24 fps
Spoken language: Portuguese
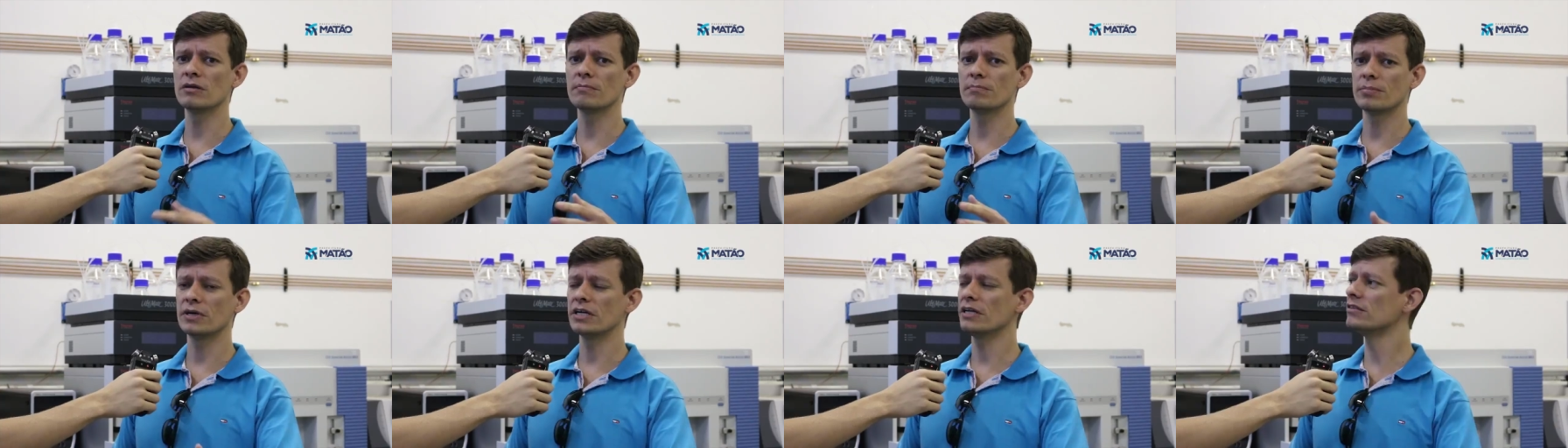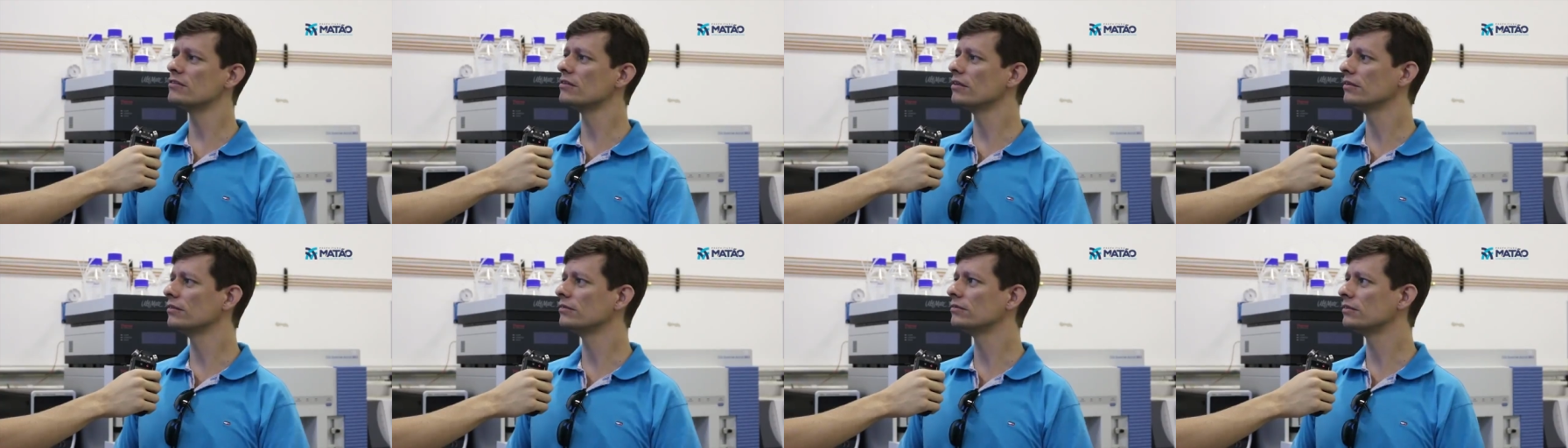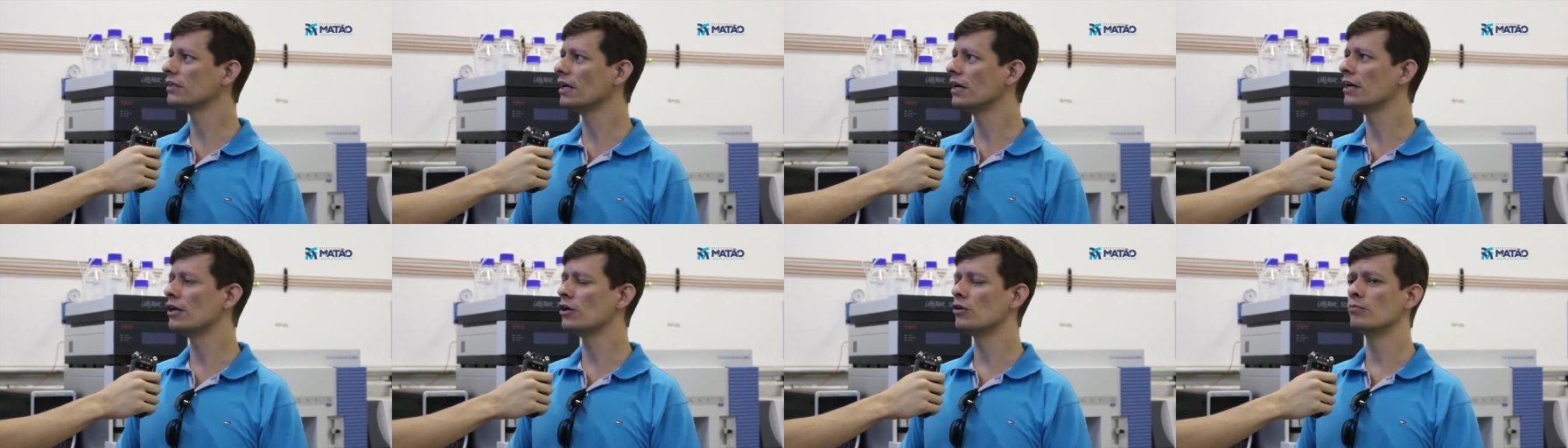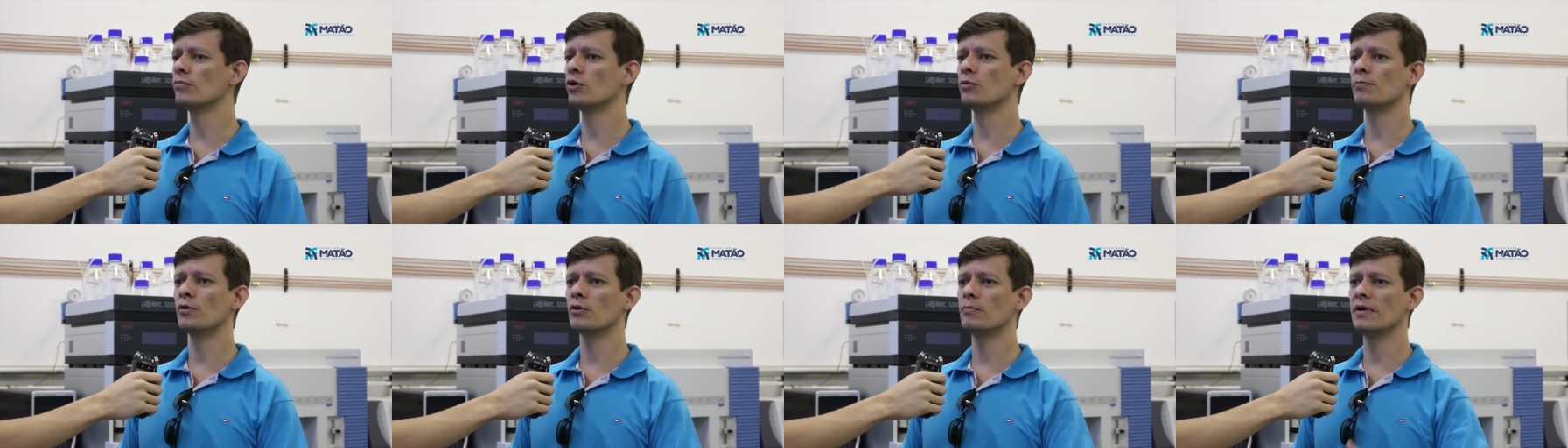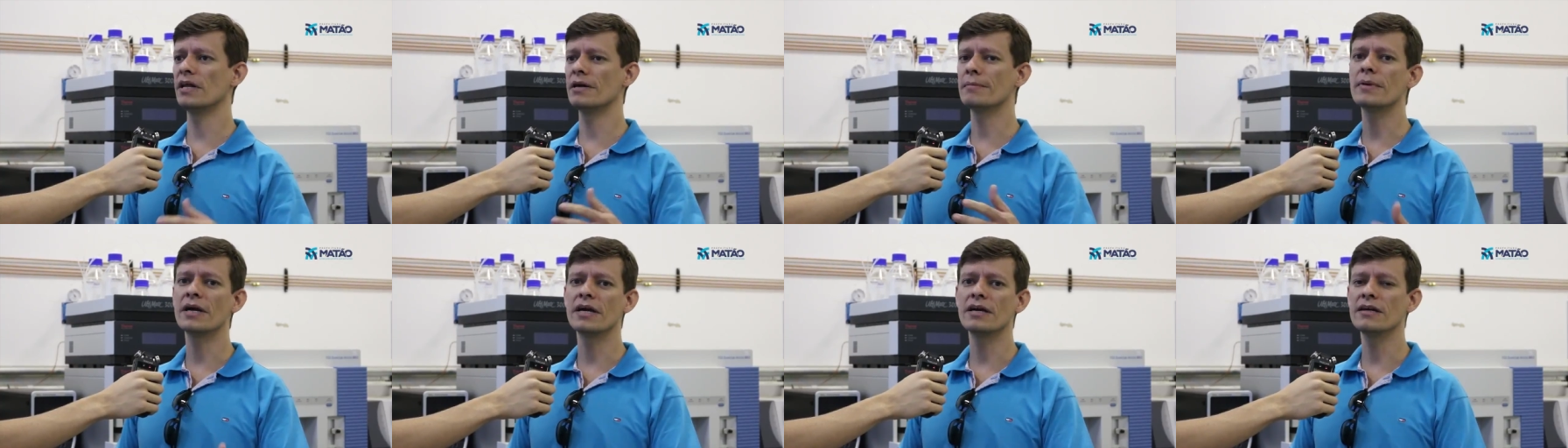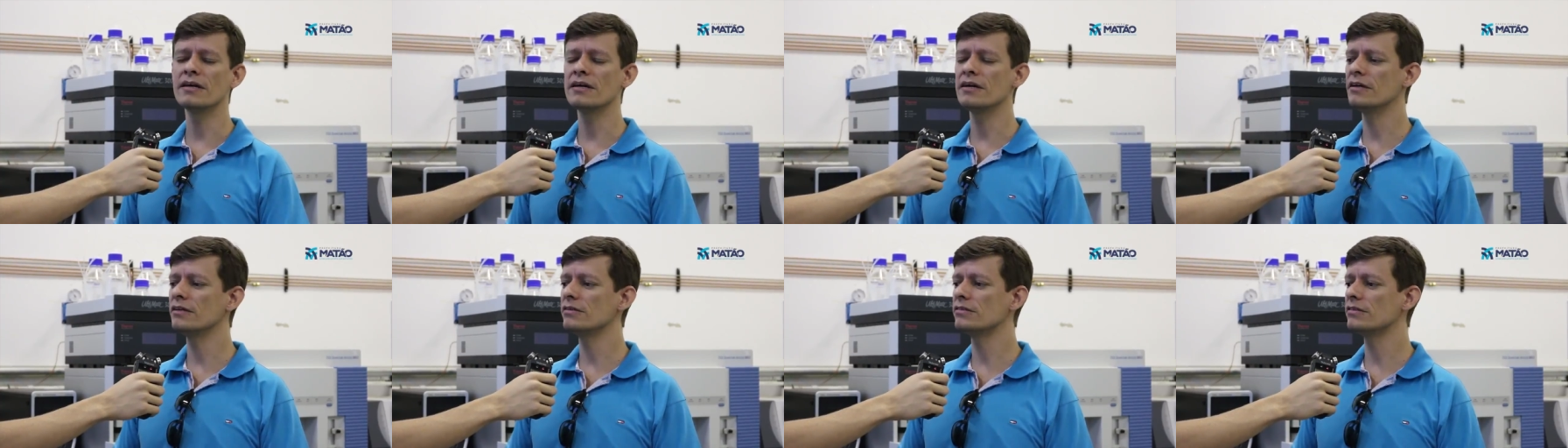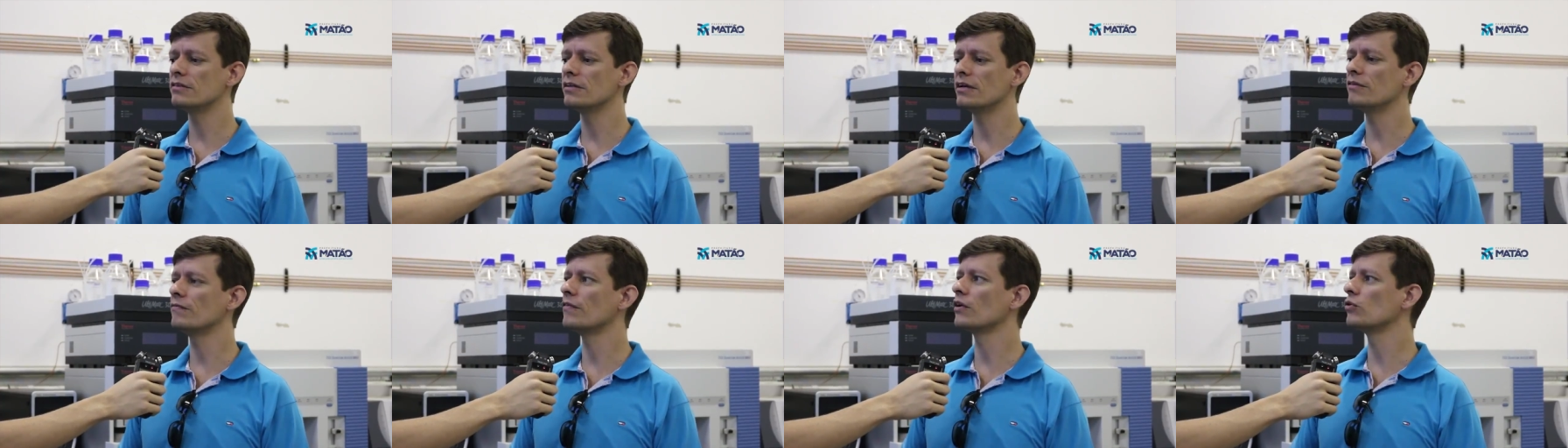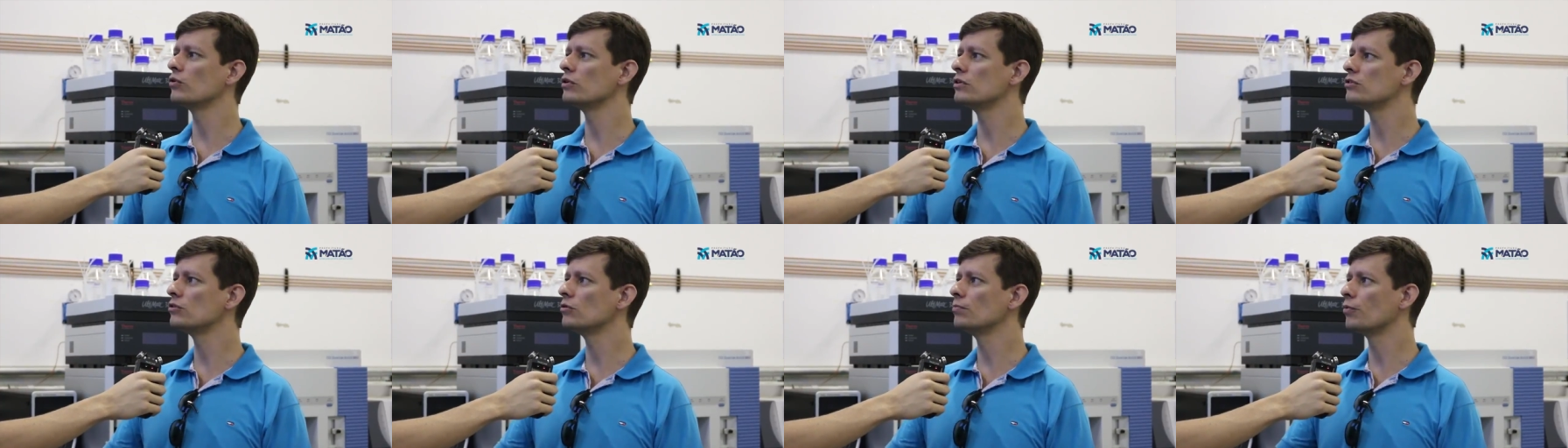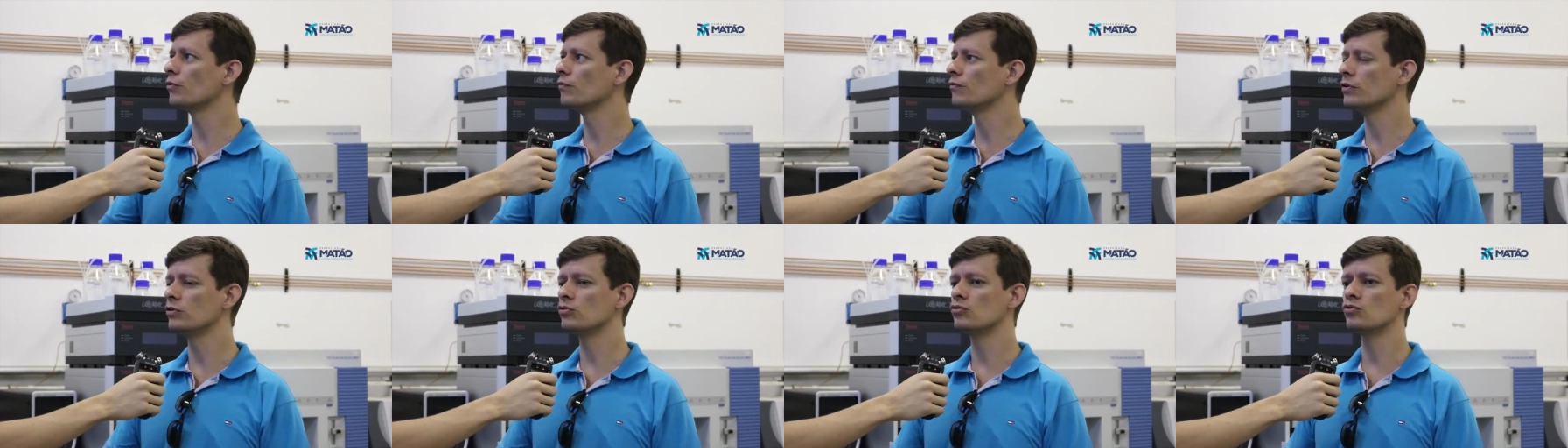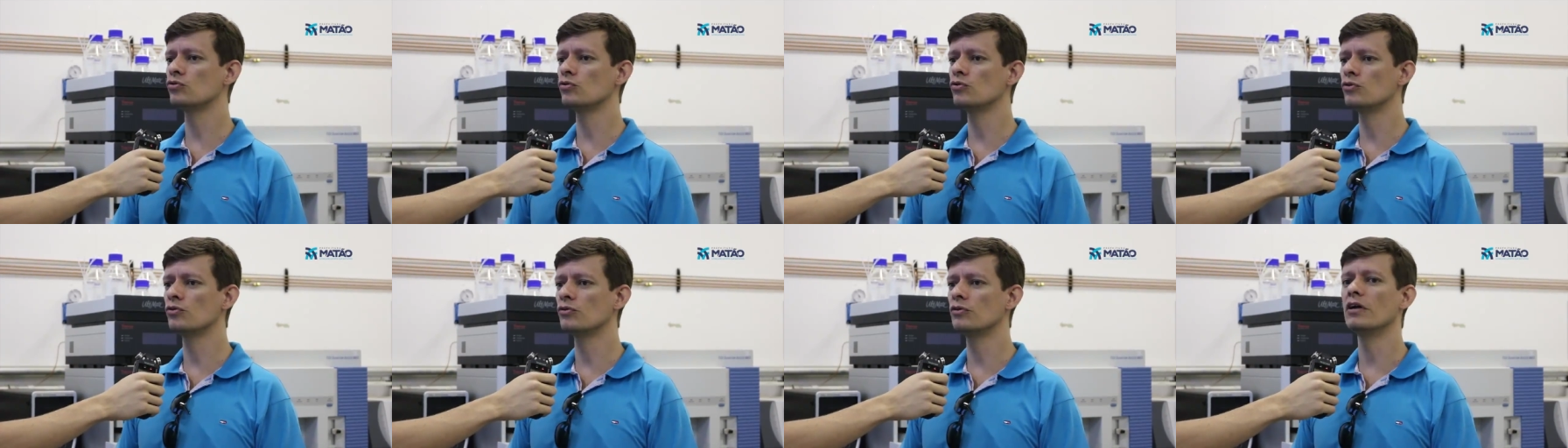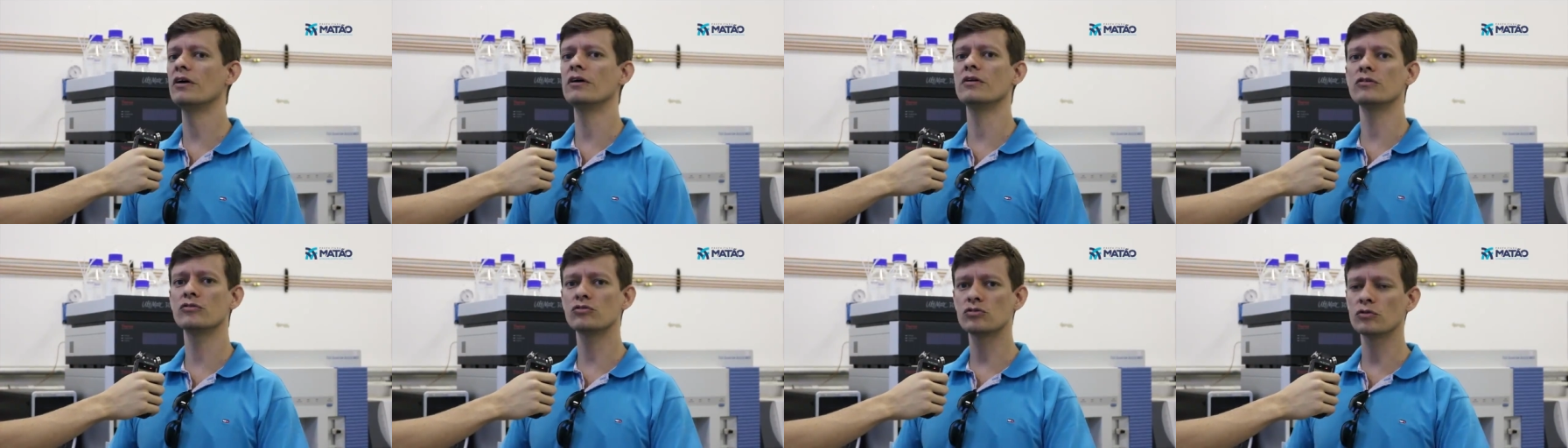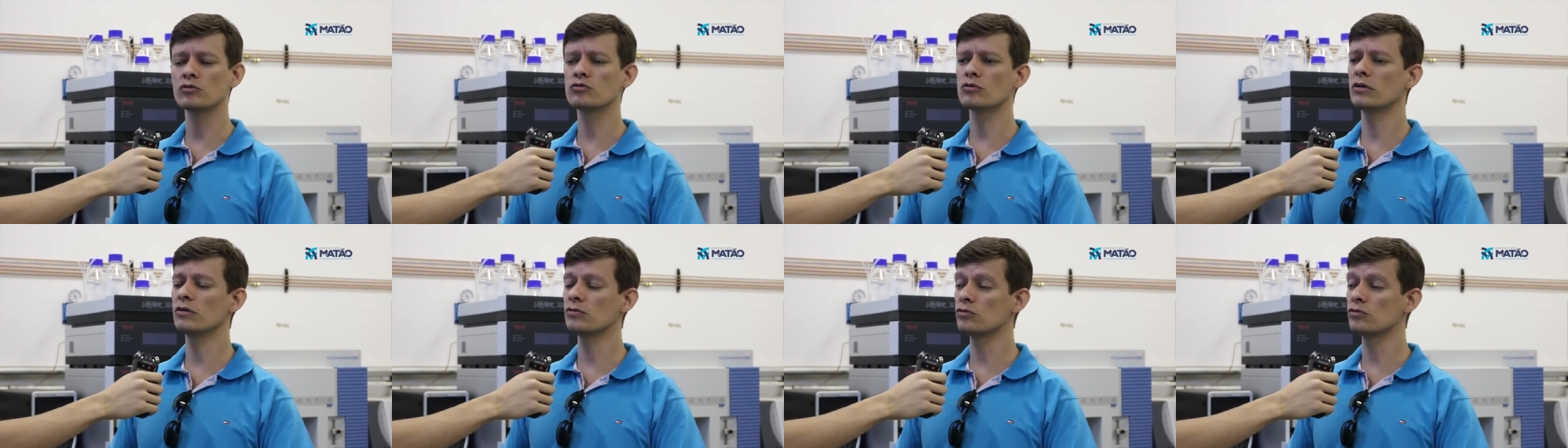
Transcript: da empresa tal, meu problema é esse, aí vai conhecer o professor, não, eu sou,